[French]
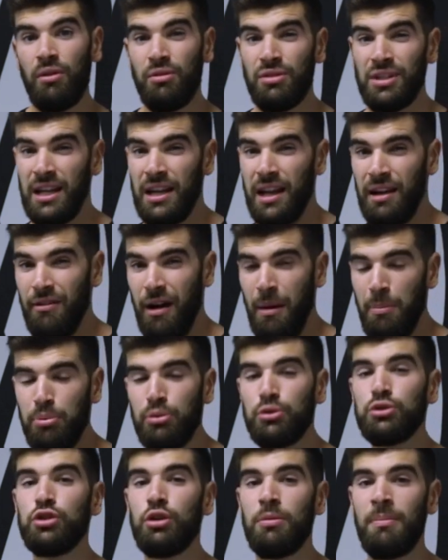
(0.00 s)
vous allez avoir
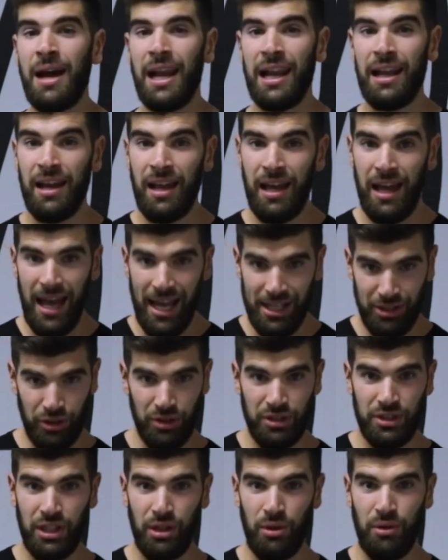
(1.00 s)
plus de mal à
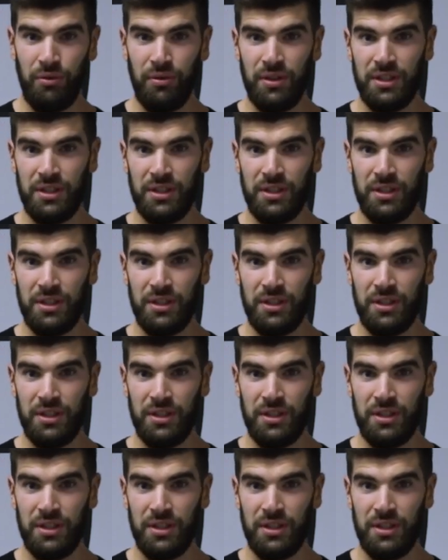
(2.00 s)
sentir le